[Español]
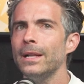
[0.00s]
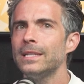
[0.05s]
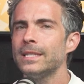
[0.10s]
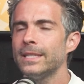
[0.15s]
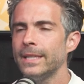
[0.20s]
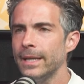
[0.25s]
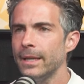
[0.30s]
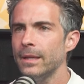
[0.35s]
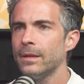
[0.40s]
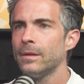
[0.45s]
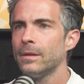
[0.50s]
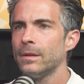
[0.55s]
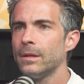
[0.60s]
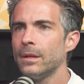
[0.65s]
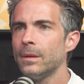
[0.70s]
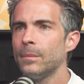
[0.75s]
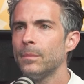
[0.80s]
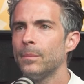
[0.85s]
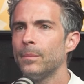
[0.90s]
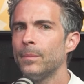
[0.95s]
el set,
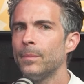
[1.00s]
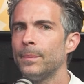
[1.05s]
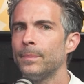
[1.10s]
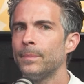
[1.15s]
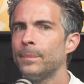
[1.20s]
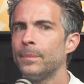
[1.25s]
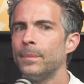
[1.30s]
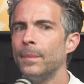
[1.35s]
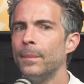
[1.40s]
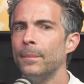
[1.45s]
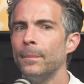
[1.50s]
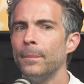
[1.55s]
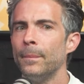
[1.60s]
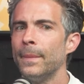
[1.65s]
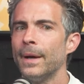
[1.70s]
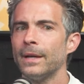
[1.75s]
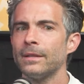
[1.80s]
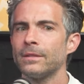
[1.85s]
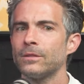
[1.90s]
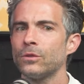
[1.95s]

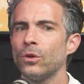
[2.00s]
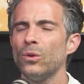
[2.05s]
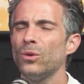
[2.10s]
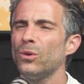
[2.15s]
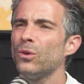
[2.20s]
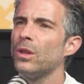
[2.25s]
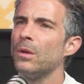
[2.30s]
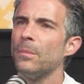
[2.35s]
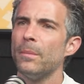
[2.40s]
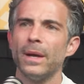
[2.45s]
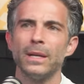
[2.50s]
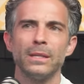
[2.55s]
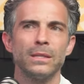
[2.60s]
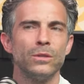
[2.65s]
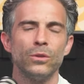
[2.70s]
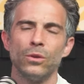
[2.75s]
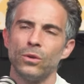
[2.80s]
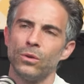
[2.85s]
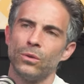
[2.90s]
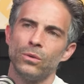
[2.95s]
más todo lo
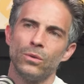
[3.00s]
demás no.